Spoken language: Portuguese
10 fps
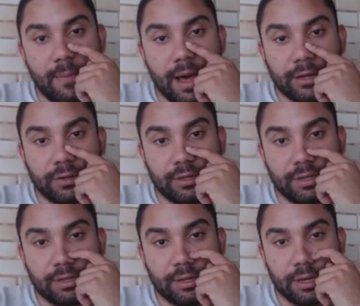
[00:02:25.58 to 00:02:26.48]
era abaixo
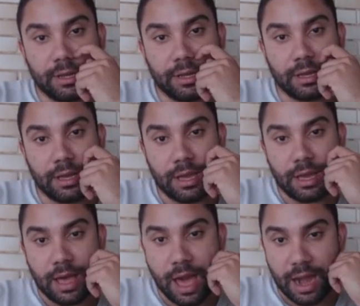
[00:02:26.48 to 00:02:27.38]
disso
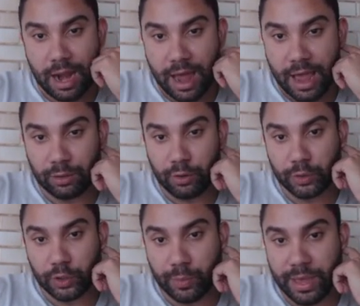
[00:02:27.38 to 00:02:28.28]
era lá em
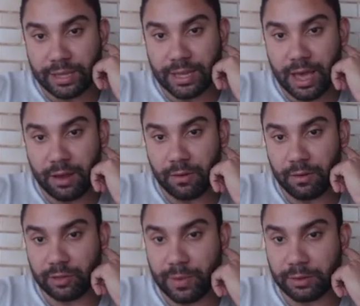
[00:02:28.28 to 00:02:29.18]
2,860,
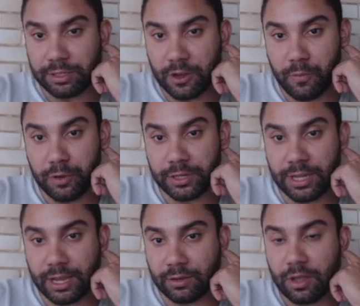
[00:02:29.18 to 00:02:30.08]
de menos
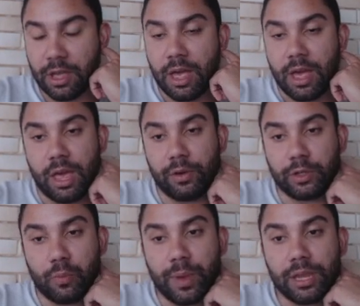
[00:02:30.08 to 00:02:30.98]
5%. Eu
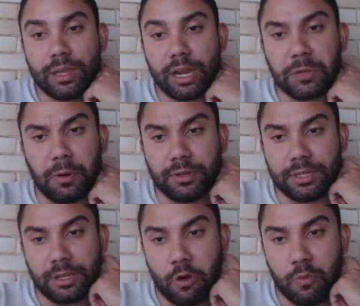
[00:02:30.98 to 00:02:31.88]
estopei em
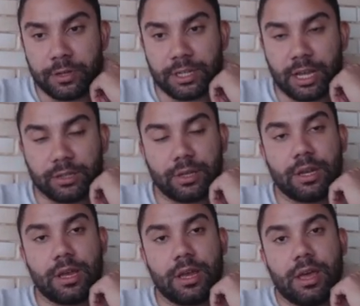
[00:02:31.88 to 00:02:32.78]
3,5%.
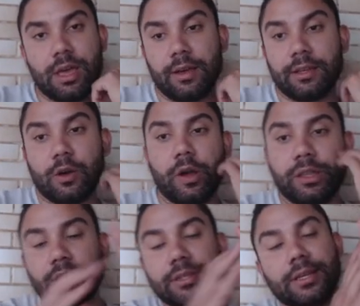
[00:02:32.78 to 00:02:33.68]

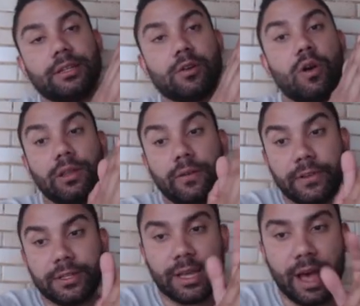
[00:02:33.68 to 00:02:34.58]
Então, ou seja, quando
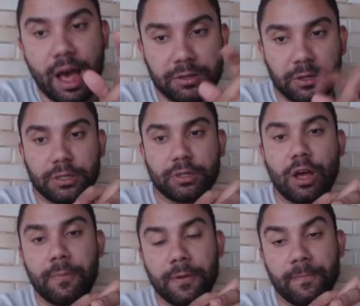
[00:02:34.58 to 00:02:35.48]
você errar o seu
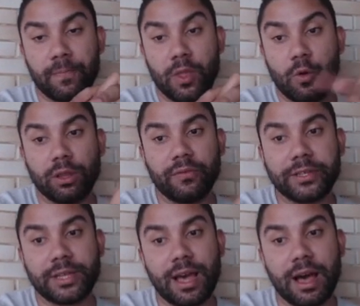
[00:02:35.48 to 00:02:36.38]
stop, quando
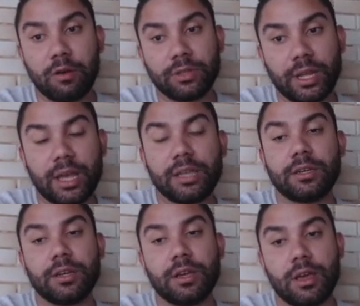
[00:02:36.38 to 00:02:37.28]
você errar o
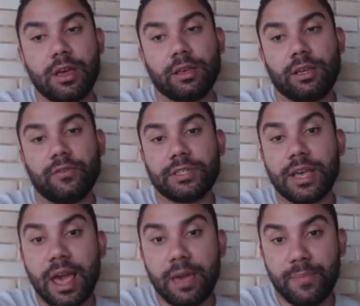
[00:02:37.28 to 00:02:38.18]
trade, que
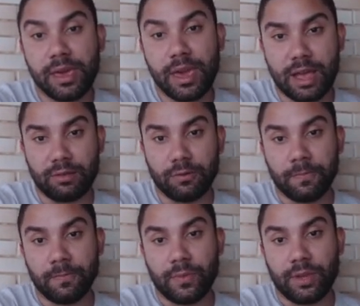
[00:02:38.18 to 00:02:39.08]
você erre pequeno.
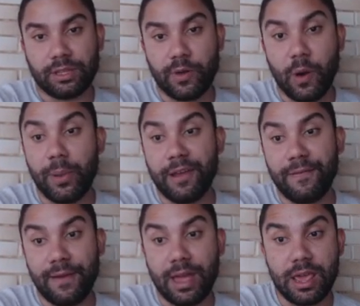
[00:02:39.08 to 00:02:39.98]
Então, eu
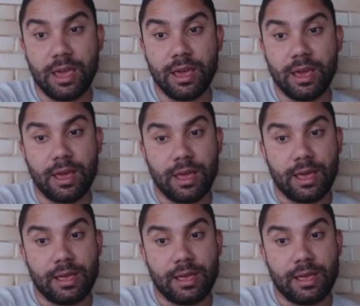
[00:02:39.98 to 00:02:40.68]
preferi